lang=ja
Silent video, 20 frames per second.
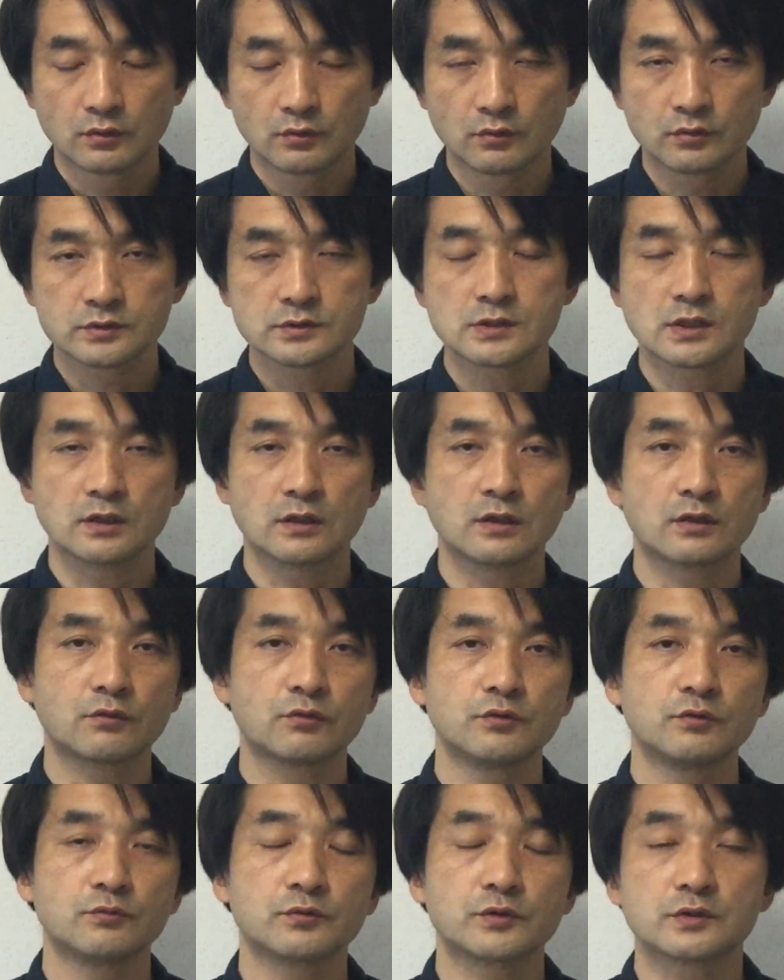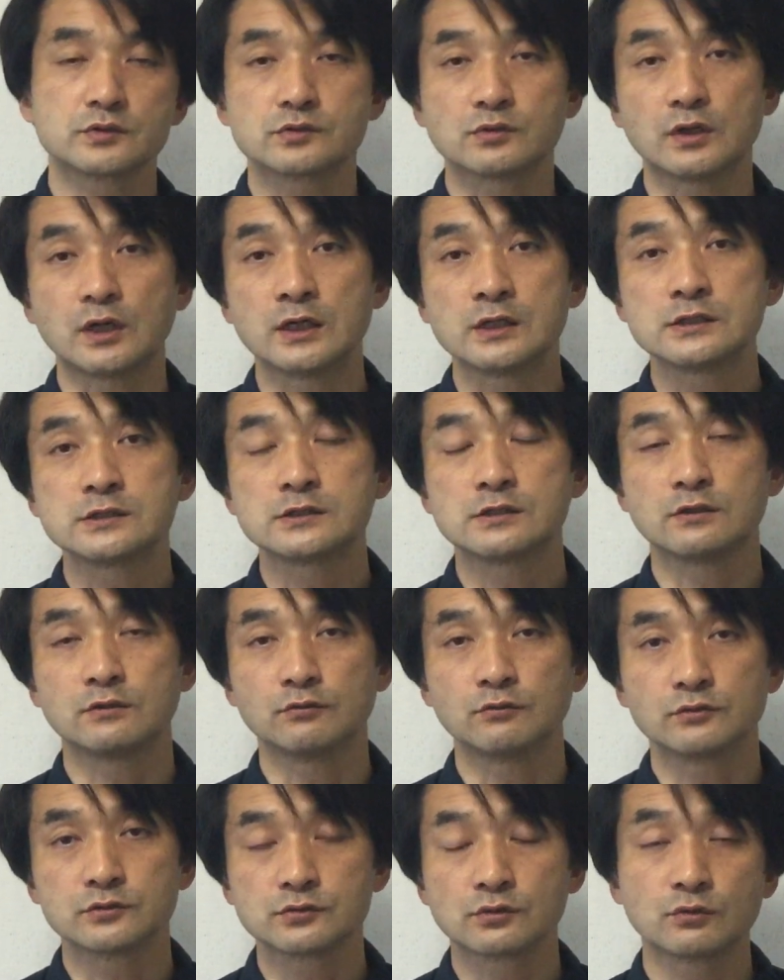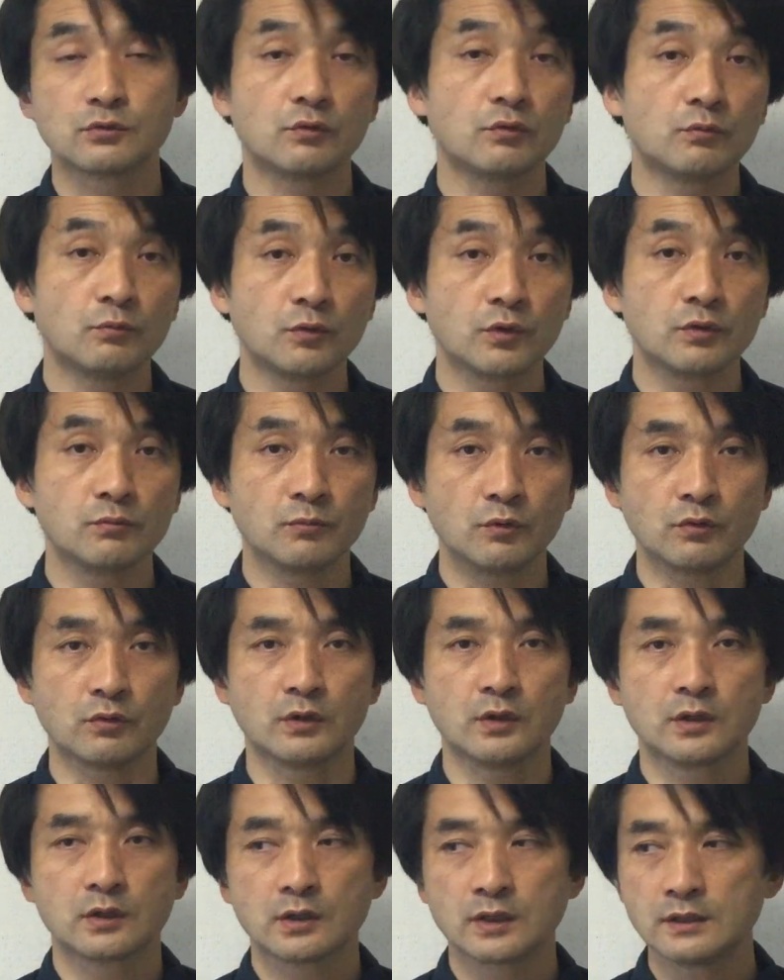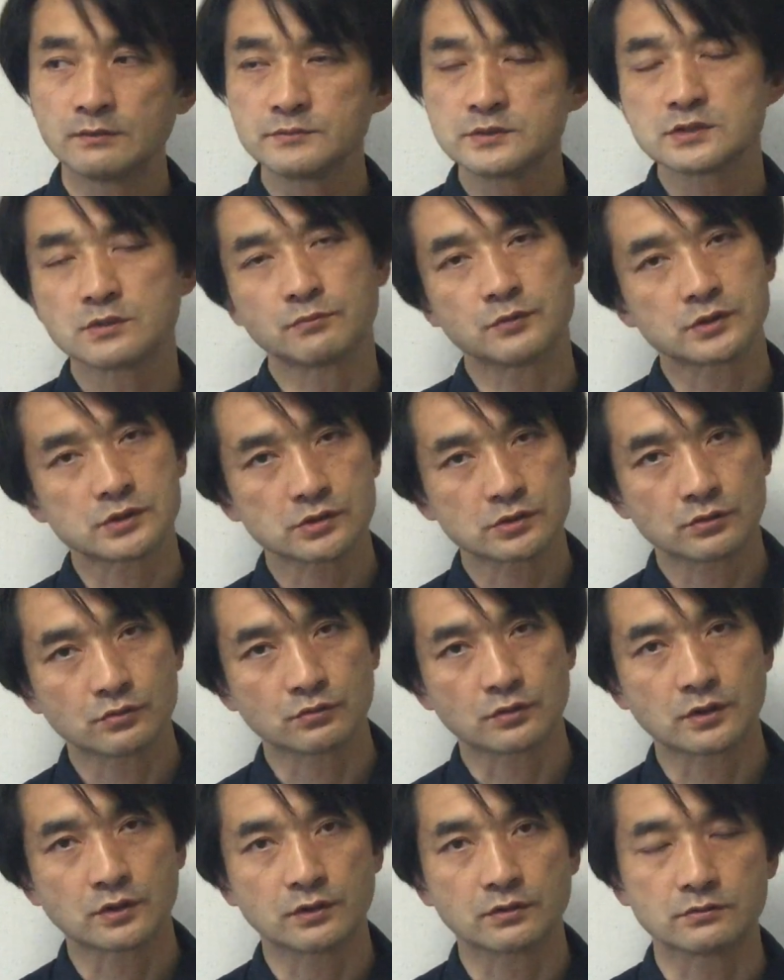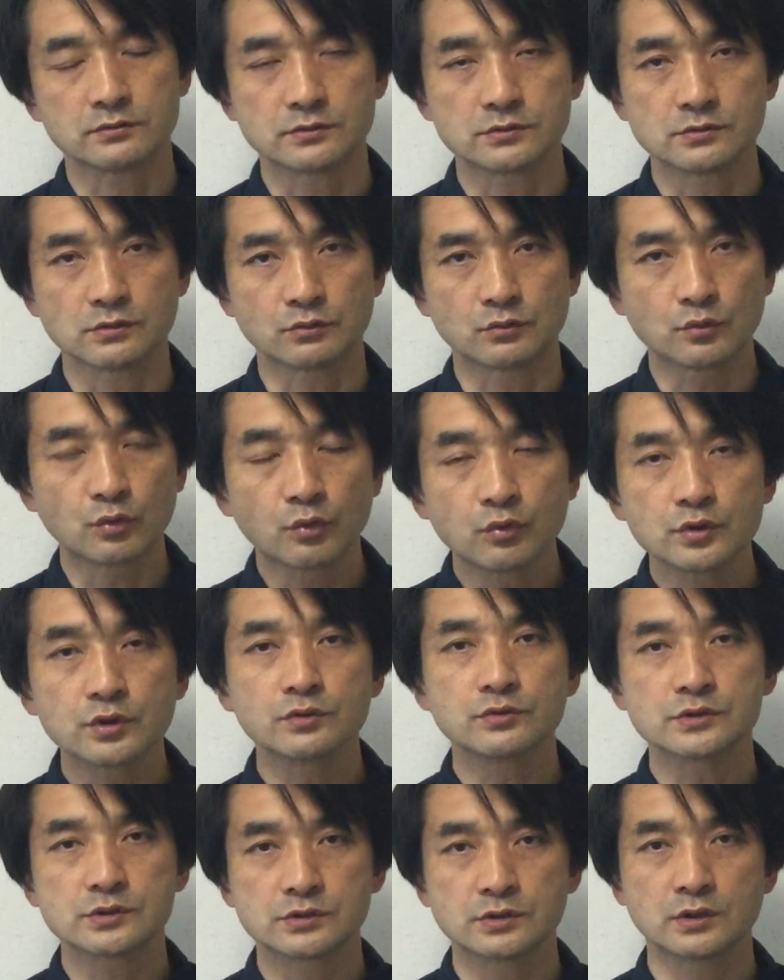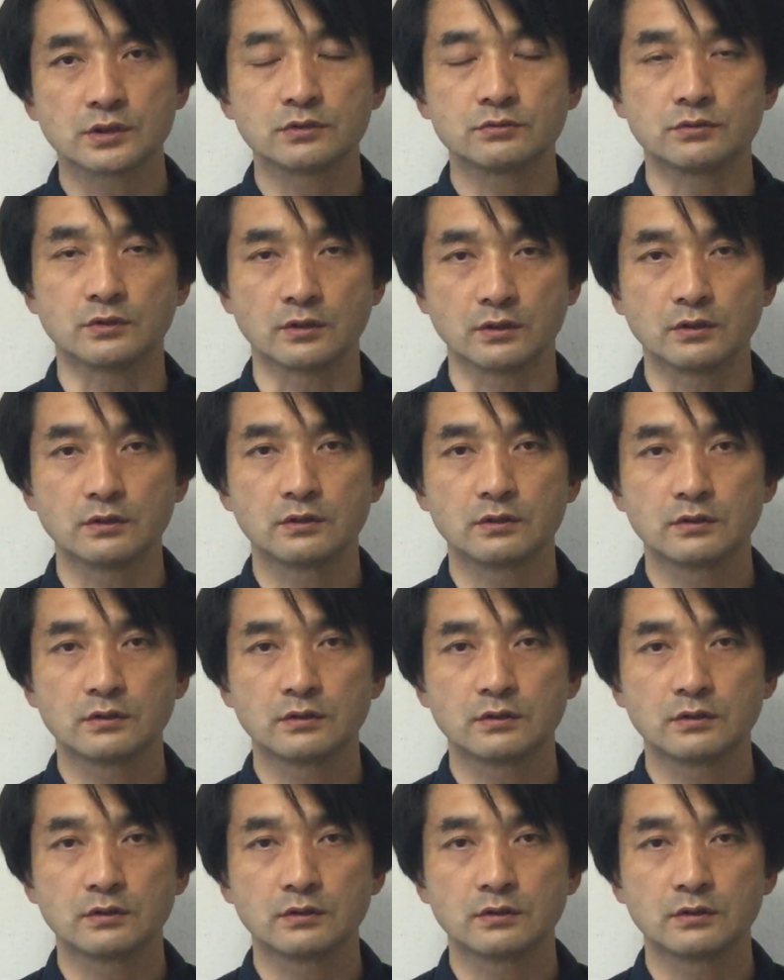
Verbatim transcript: 奥さんが子供たちを愛しているその思いも神様知っておられるんですよ。動機を知ってるんで。